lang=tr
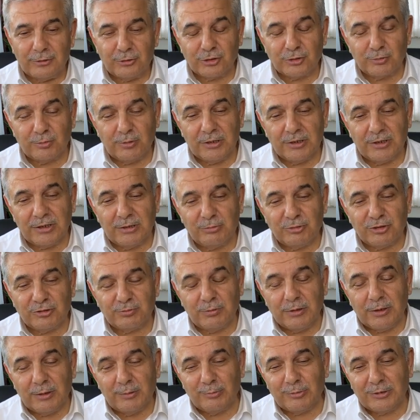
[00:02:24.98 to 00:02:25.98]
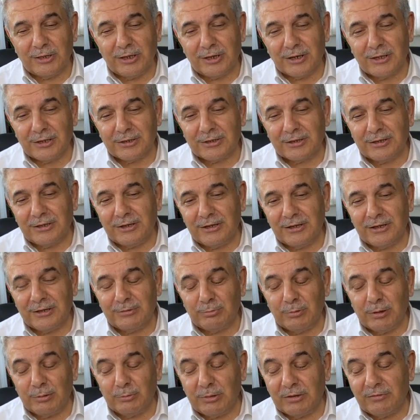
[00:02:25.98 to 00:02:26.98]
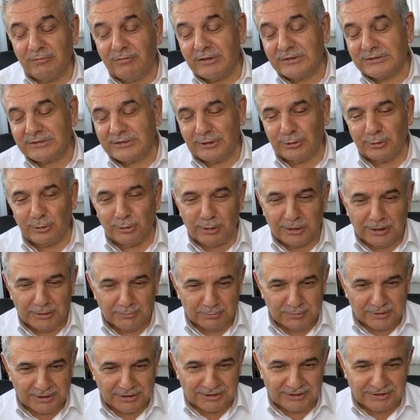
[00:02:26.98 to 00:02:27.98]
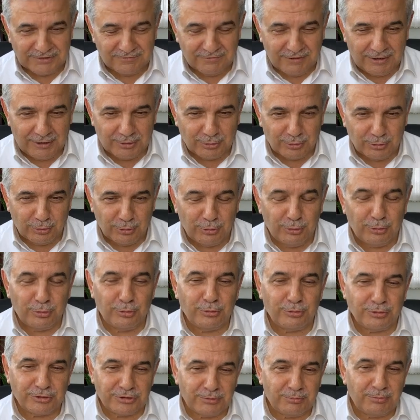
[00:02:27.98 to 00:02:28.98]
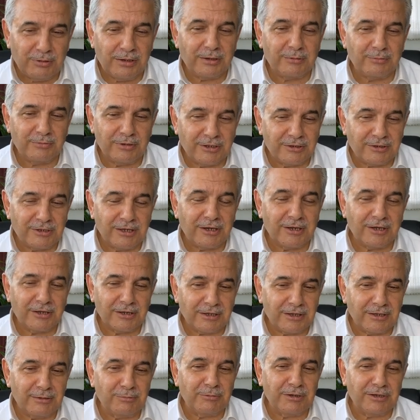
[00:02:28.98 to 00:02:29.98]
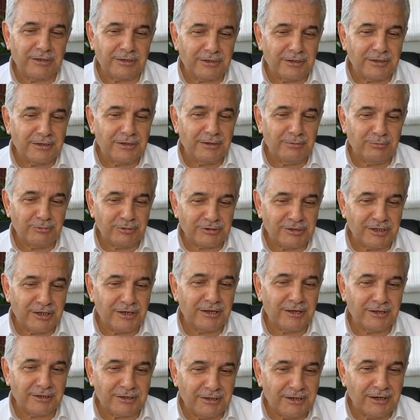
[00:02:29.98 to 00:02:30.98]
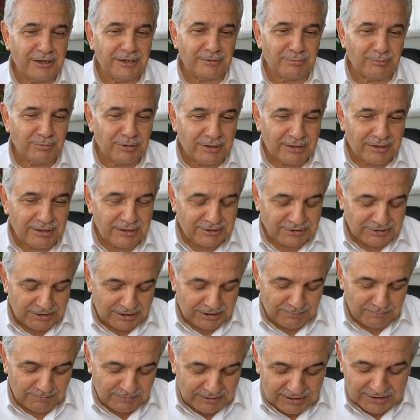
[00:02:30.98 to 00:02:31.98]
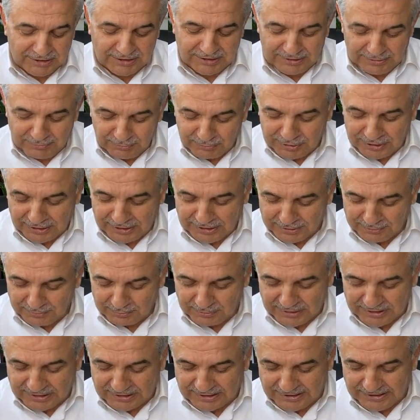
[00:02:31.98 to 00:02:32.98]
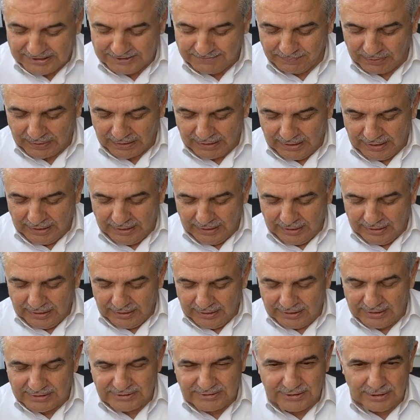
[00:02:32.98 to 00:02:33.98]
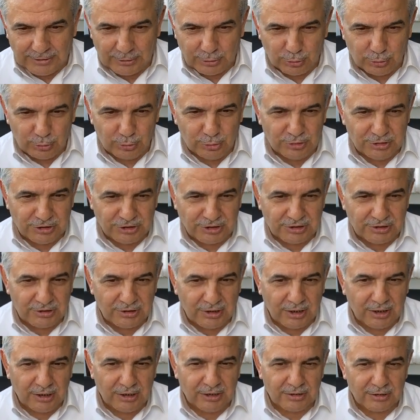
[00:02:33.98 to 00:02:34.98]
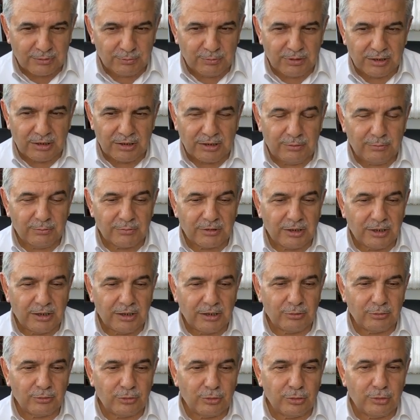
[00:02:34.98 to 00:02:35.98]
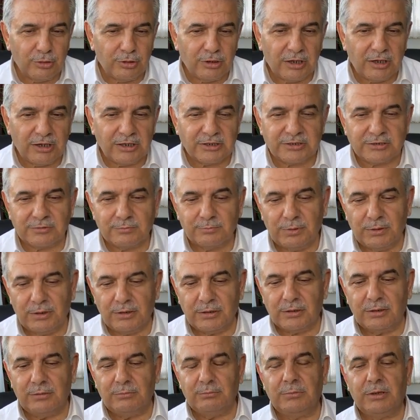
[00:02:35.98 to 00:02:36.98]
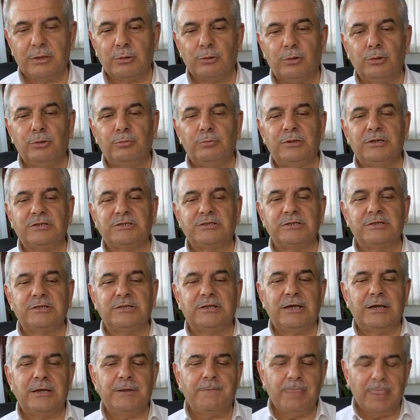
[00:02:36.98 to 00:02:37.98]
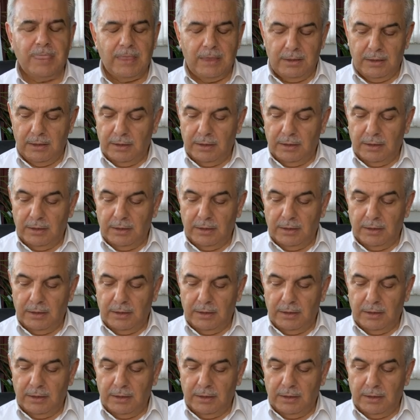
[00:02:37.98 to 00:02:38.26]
O zaman demiş benim terakki etmeme vesile olan birisi vardı. O ölünce benim de terakkim gitti demiş. Terakki etme şeyim gitti, imkanım gitti. Hazreti Nuh için ağır bir imtihan. Ullu azm peygamber olmasında